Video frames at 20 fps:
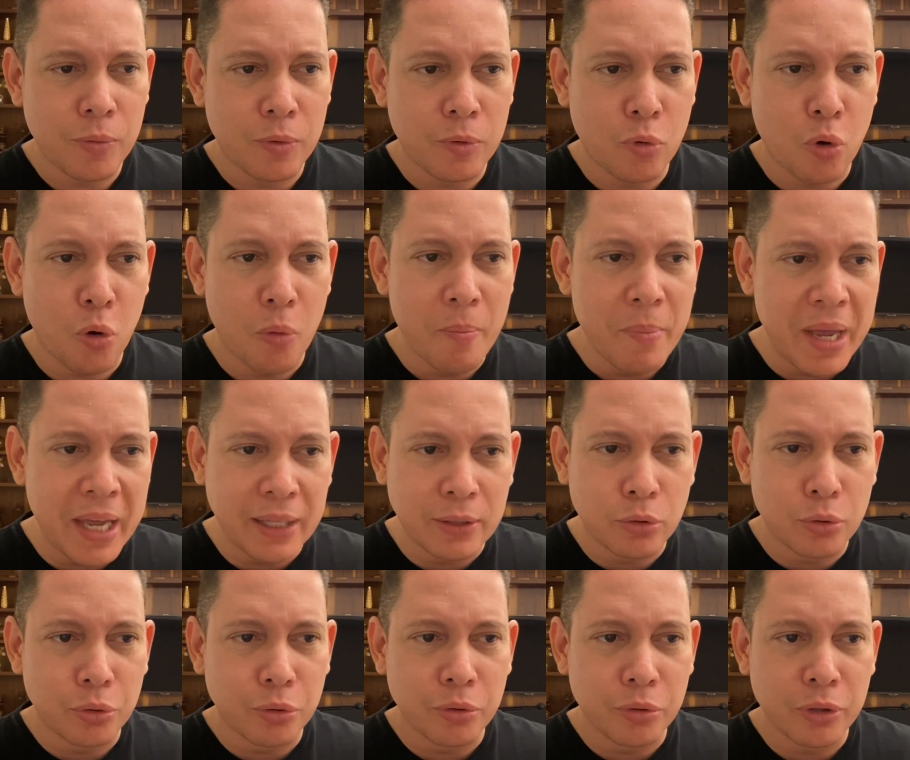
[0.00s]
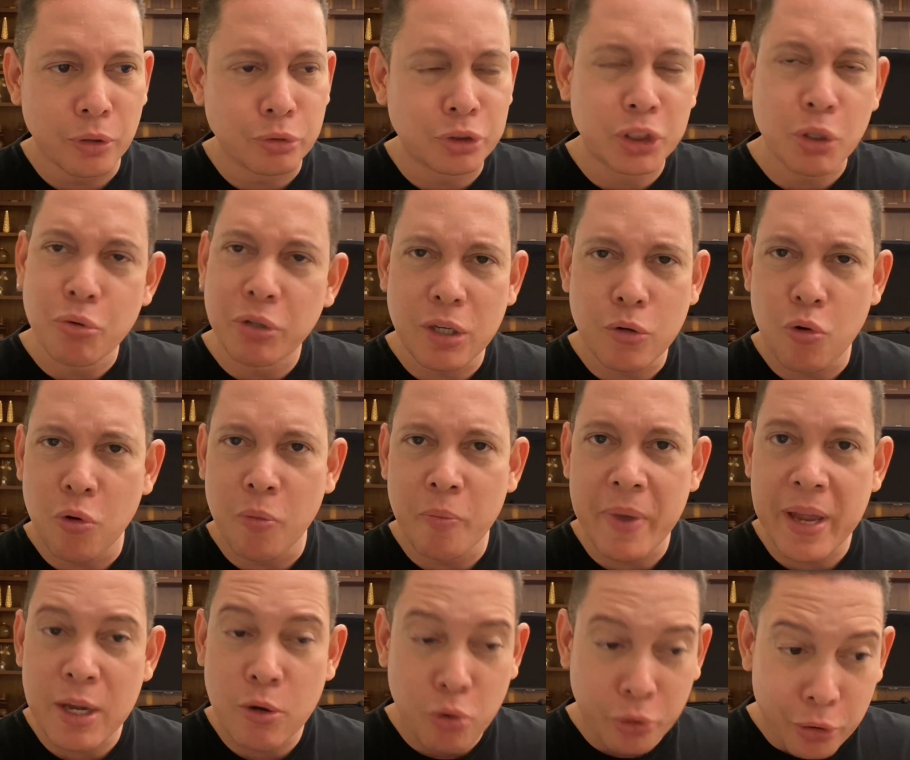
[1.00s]
comendo, não tinha o que comer,
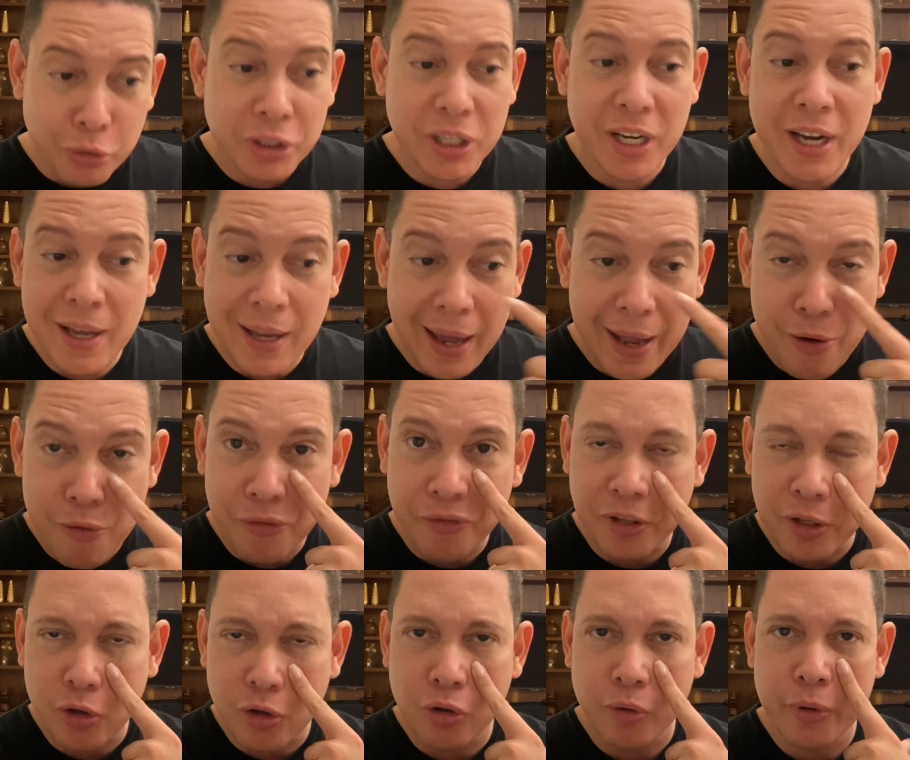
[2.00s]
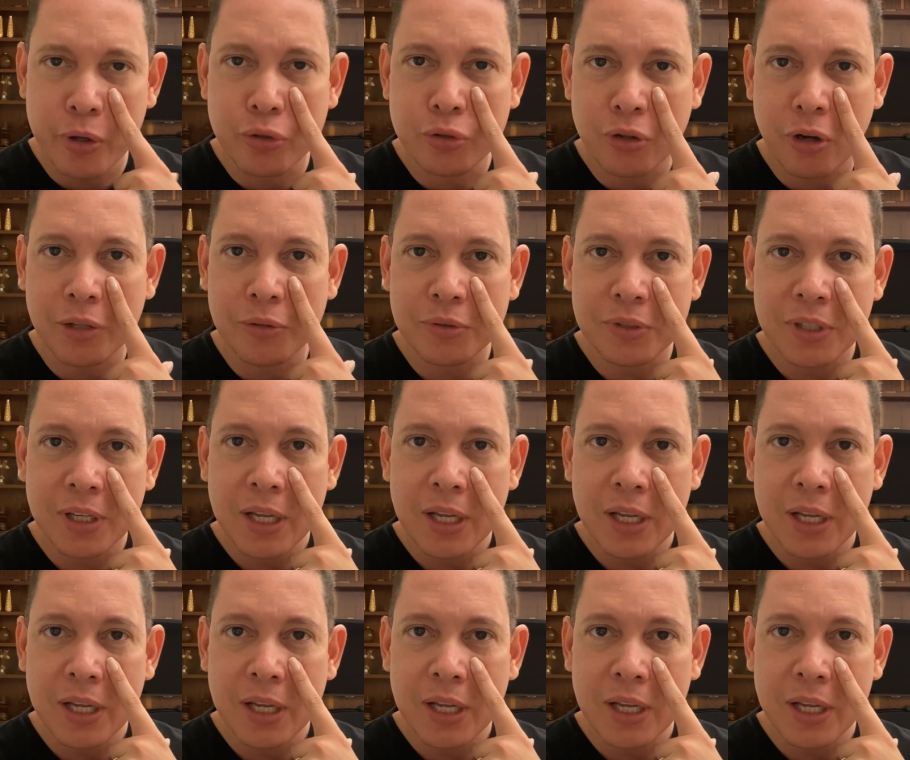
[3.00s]
e quando eu cheguei lá eu vi com meus olhos.